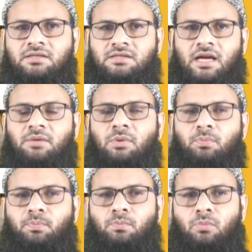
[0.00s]
जहन
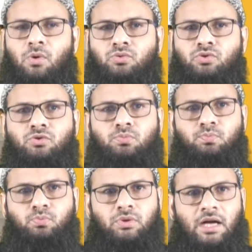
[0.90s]
में मौजूद
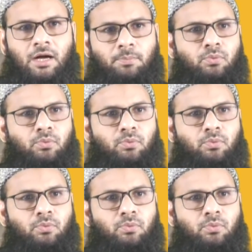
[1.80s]
पूरा का